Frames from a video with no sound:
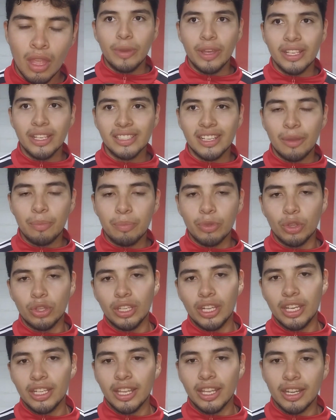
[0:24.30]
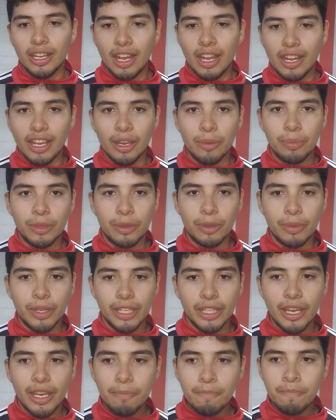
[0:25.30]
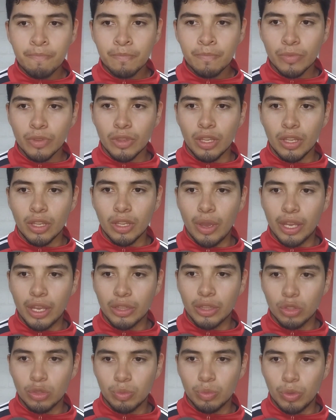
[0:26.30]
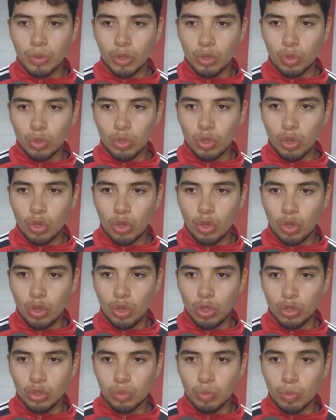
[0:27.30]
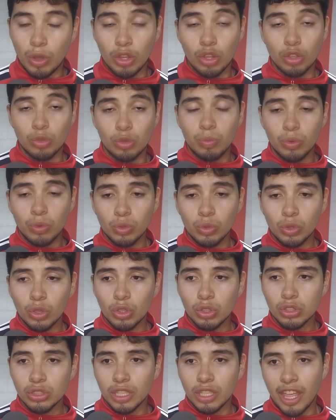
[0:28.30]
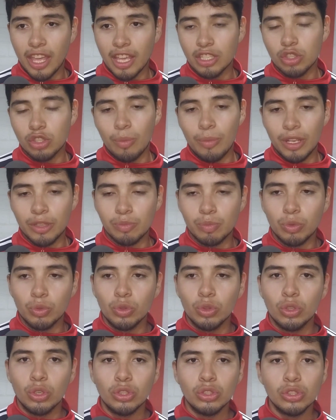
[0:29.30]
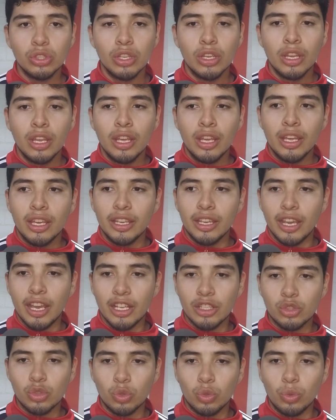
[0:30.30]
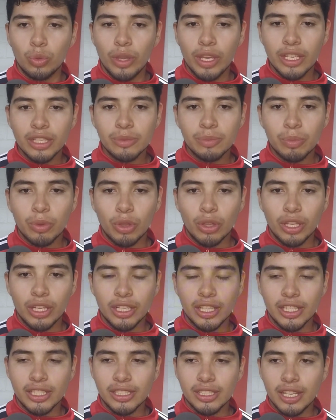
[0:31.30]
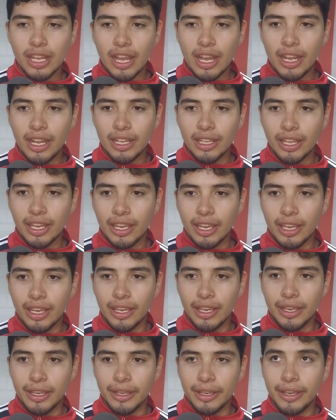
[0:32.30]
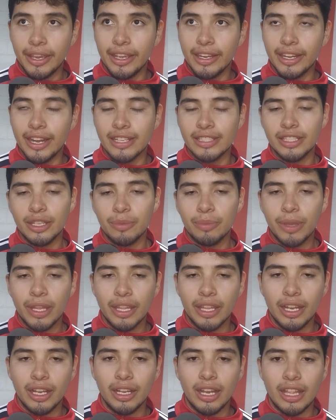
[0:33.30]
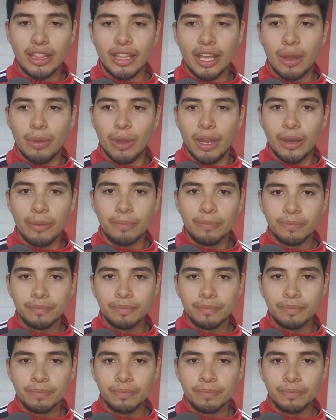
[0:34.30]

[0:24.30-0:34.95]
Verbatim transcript: Es campeonar en la Liga Primera llevarnos por unos buenos puntos, tres o más puntos, y a su vez poder estar eh, en la cima de la tabla.